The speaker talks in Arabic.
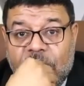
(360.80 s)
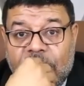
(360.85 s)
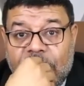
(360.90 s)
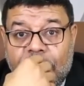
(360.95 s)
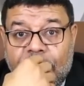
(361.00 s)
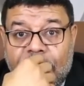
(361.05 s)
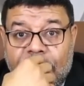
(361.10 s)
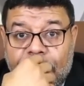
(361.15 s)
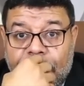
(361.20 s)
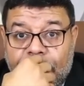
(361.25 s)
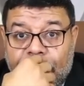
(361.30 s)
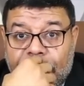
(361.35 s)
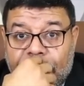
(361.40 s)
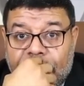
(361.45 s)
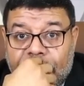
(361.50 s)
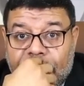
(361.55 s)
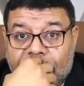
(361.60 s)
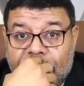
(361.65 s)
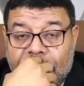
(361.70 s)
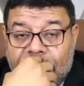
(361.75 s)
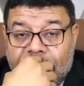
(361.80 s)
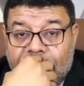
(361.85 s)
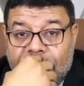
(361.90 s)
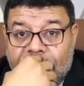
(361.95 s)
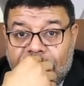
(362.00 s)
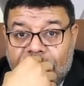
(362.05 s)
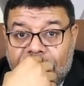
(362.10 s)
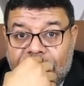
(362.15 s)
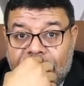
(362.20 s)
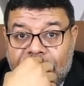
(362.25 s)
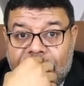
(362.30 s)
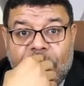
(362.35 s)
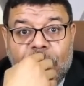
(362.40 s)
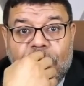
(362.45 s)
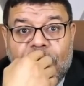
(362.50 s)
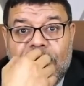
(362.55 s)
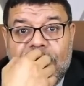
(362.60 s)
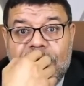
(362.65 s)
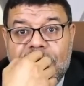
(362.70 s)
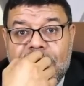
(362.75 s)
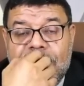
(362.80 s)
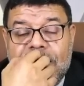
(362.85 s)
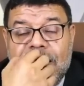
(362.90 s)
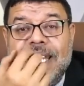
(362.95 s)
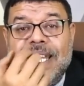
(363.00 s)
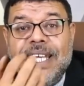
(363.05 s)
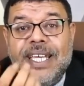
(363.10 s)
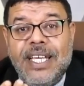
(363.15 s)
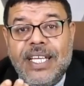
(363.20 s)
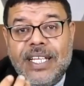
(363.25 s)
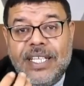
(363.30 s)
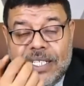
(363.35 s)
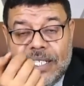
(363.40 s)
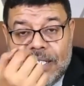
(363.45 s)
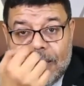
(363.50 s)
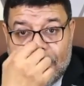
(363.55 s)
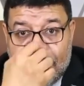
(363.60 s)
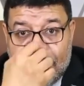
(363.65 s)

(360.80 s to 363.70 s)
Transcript: تمام ده أولا أتحداك